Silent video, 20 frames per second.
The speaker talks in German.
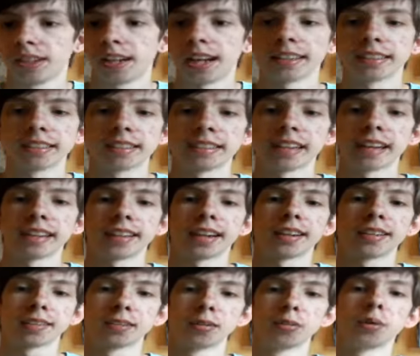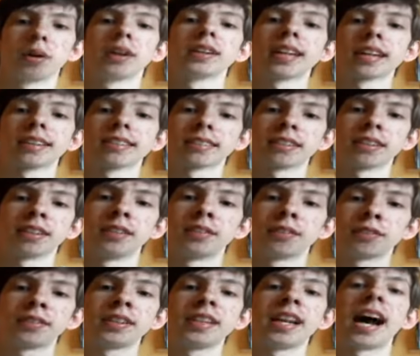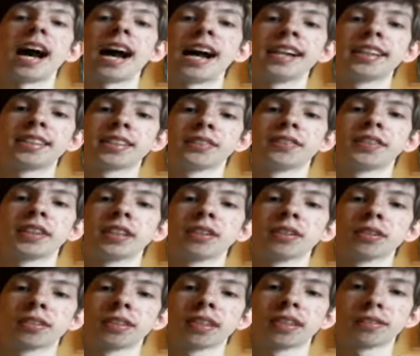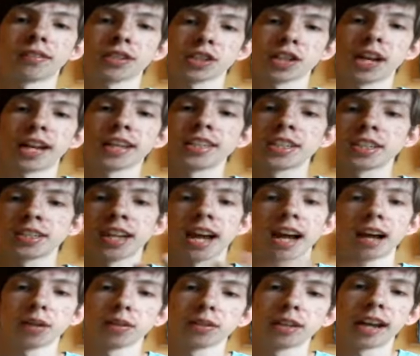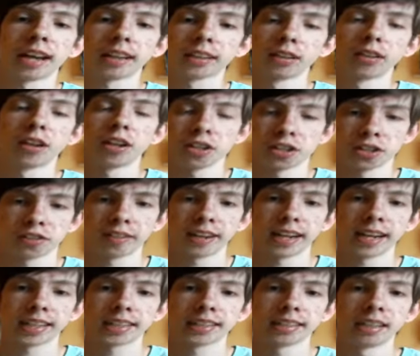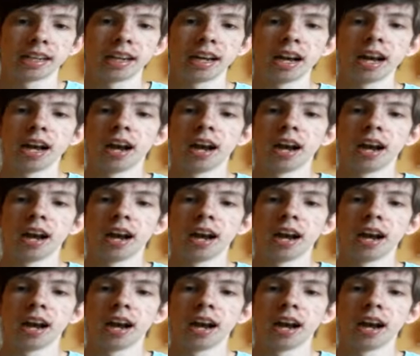Es ist halt, halt nur, dass äh, viele alte Videos jetzt wahrscheinlich nach und nach gelöscht werden